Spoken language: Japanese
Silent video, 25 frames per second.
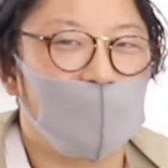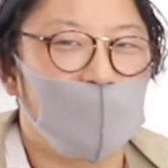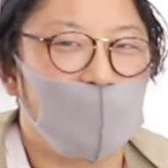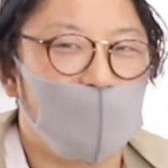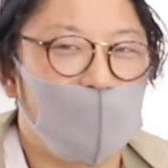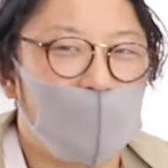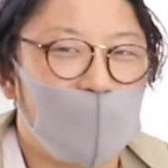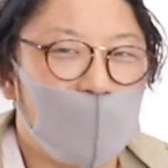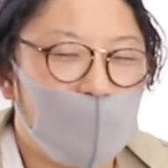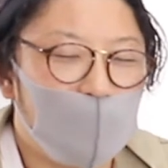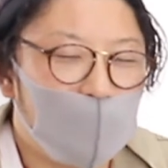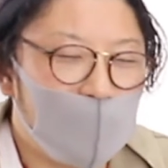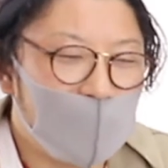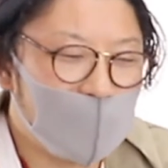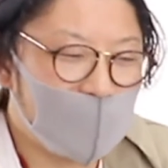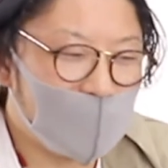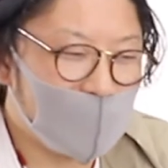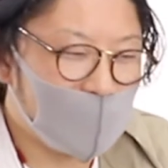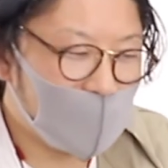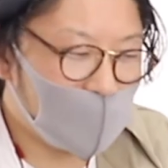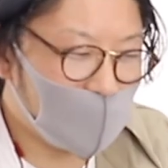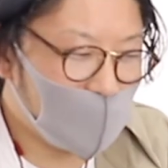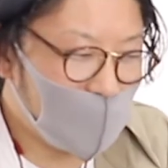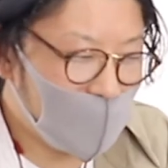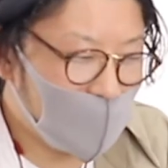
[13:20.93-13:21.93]
とか僕あんま
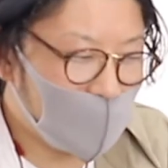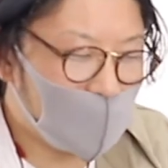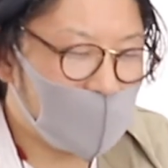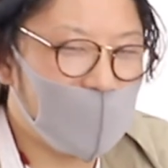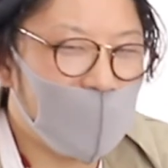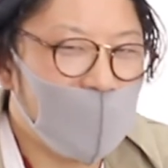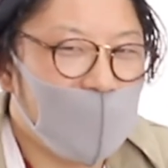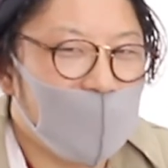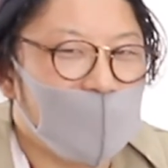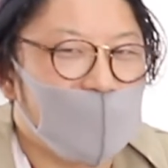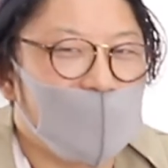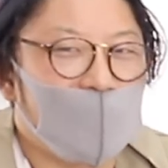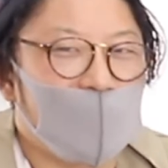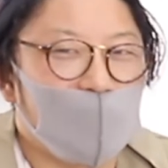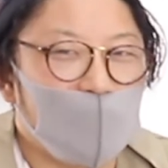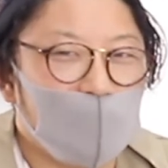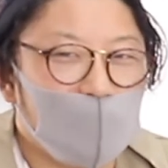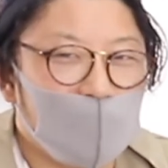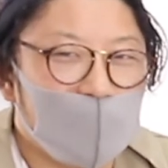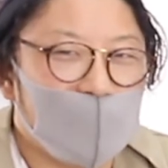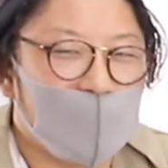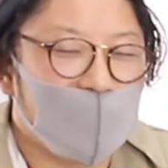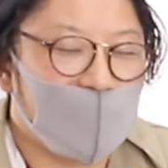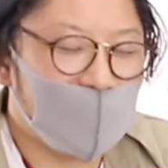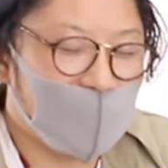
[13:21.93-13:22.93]
面倒くさいんですけど
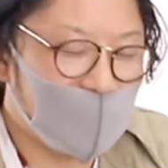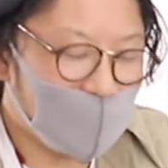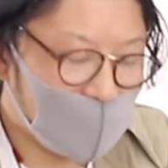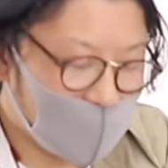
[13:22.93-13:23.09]
ぶっちゃけ